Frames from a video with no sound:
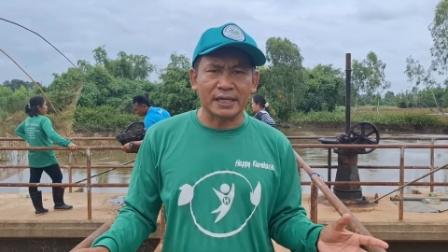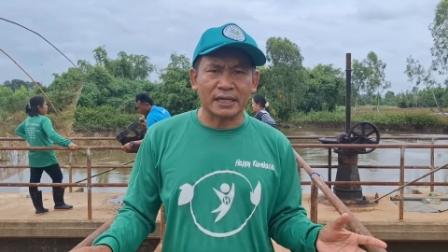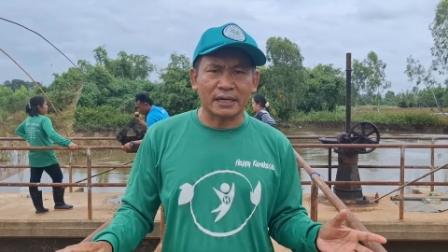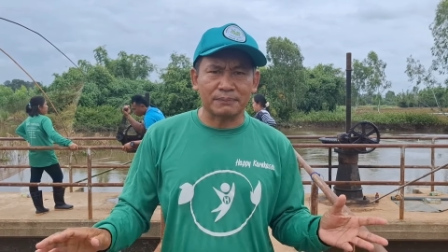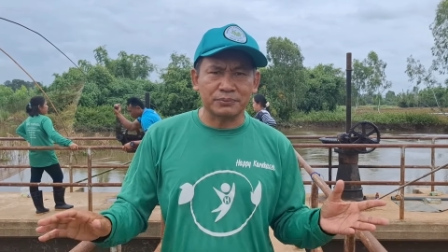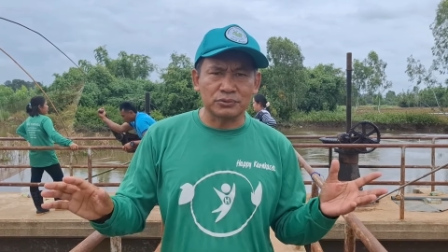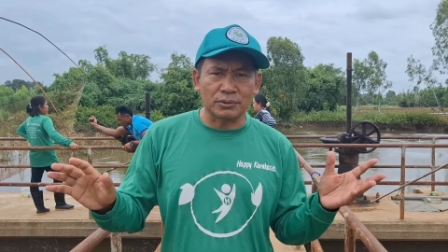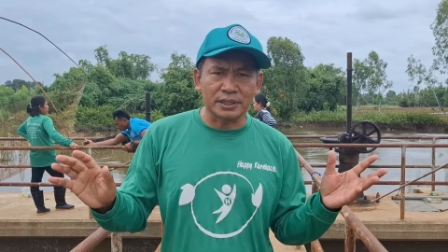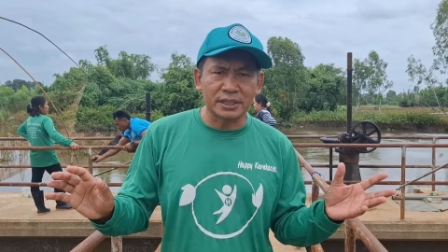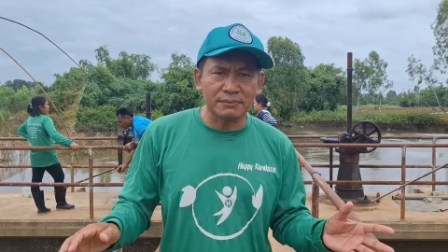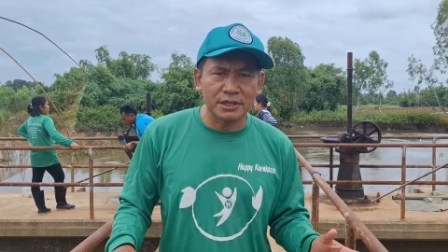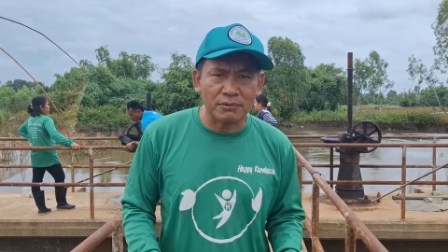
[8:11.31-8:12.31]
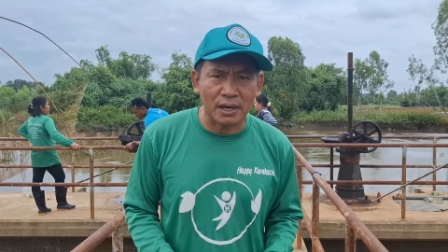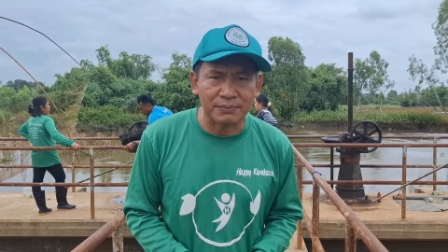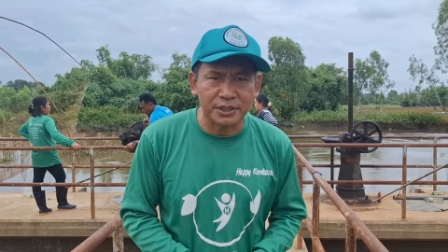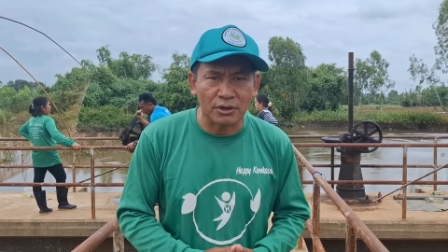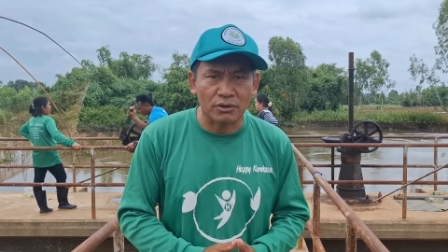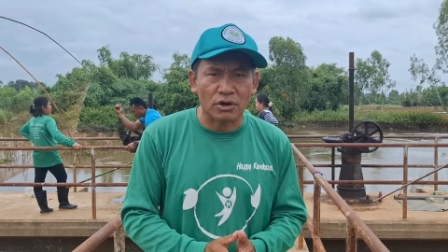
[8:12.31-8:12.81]
นะครับ ส่วนที่มีความ
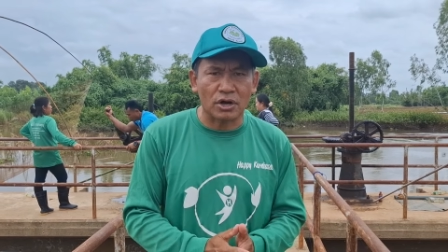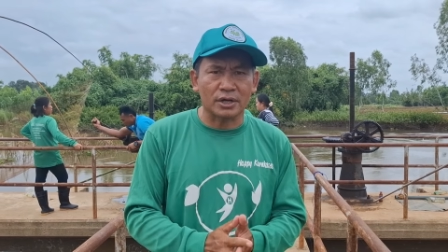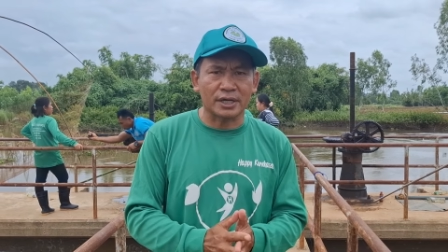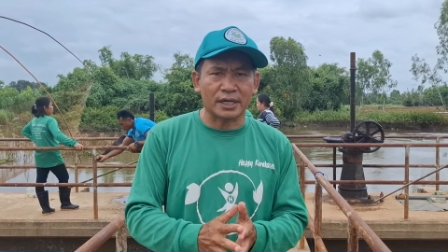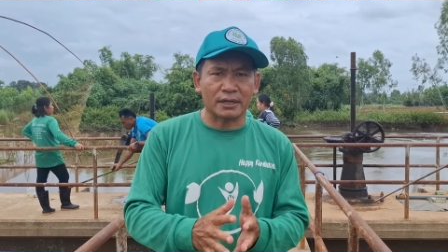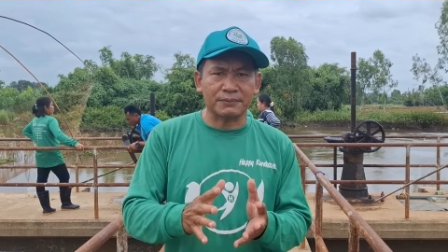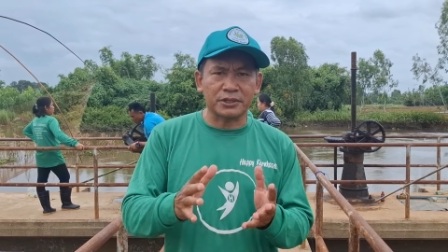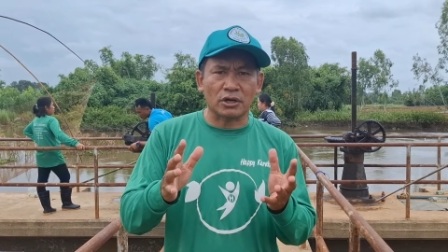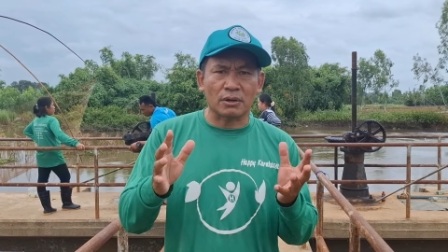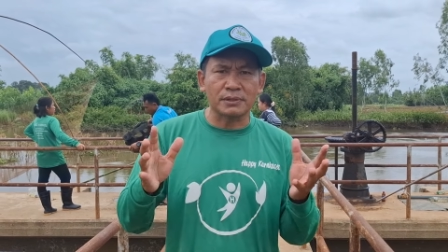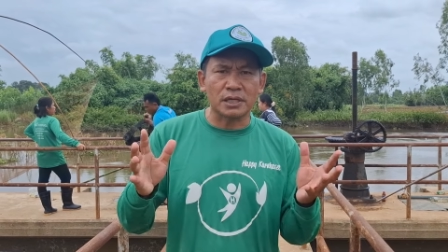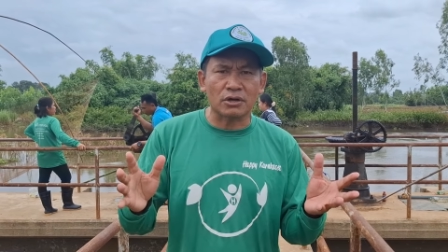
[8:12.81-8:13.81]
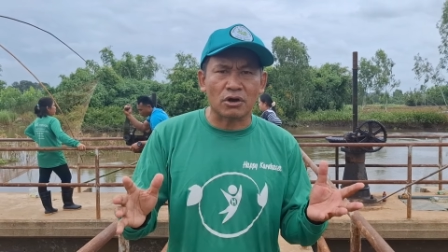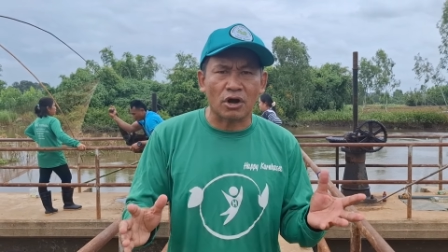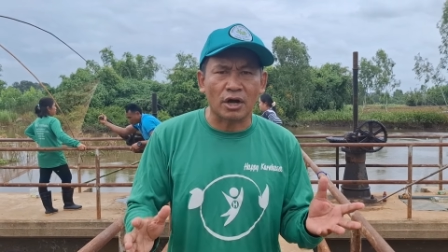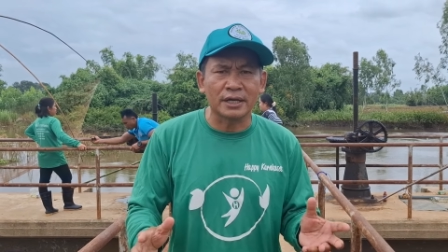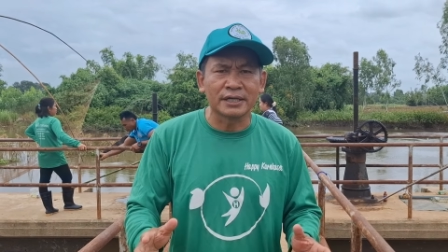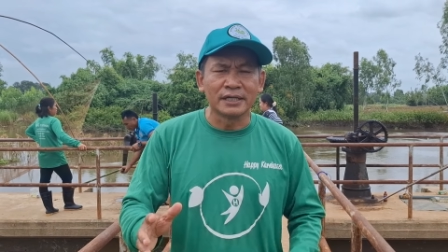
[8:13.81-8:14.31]
เกี่ยวข้องนะครับเกี่ยวกับเรื่องของ